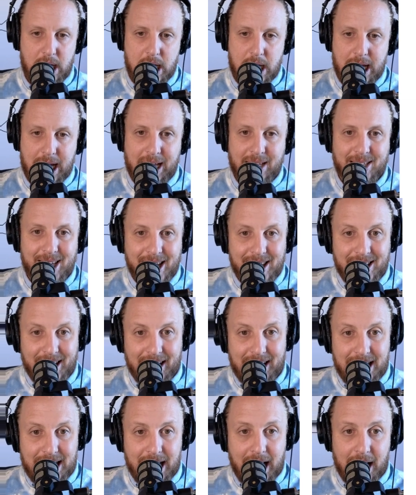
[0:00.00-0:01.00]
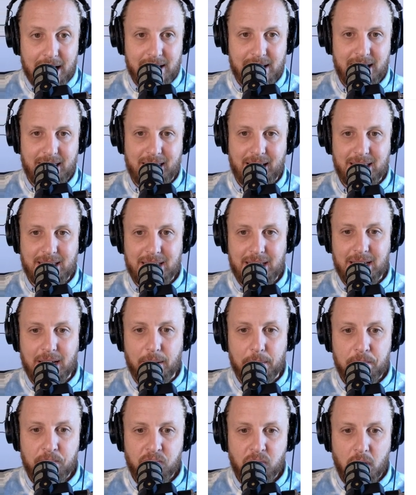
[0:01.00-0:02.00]
Et ça, c'est l'IA,
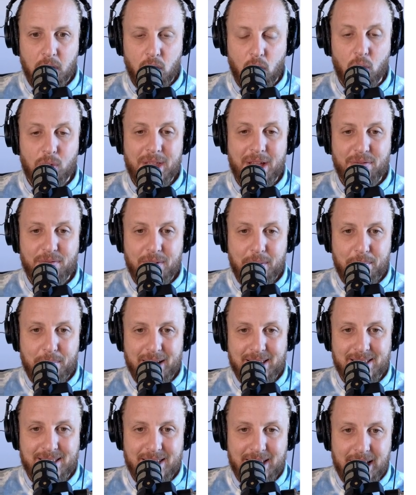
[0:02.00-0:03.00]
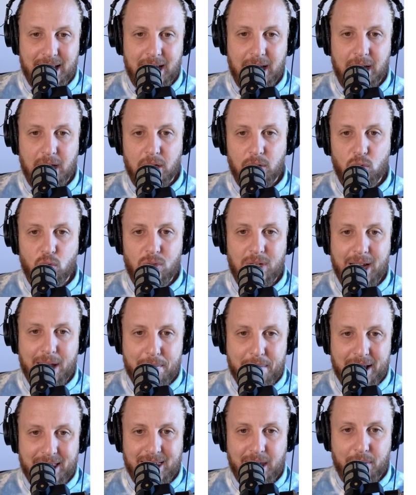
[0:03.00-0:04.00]
c'est-à-dire on a fait passer toute la
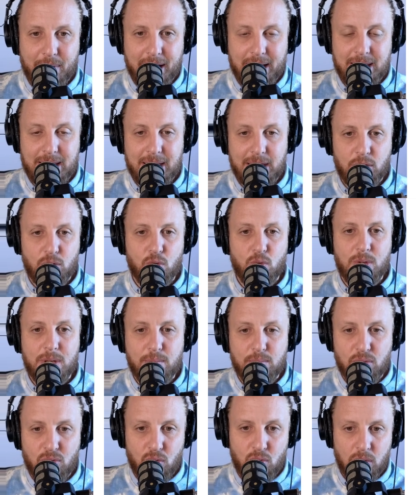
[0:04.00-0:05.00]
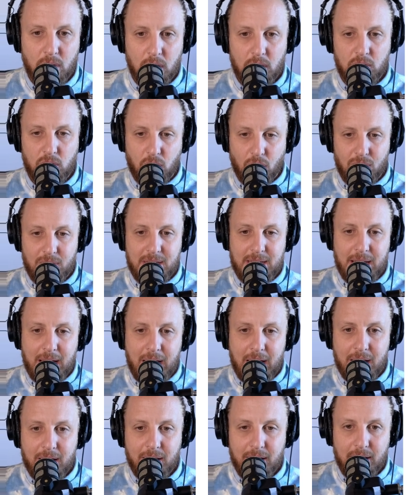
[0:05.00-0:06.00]
mathématique du hibou dans
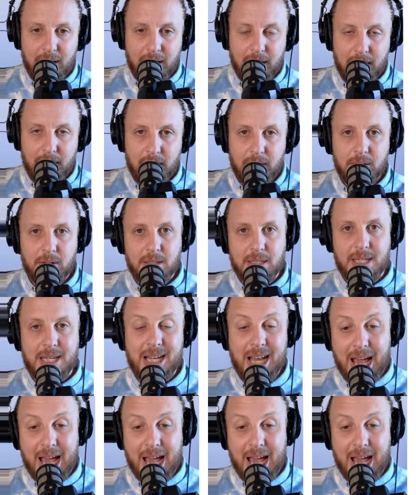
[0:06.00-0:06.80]
l'IA, qu'il a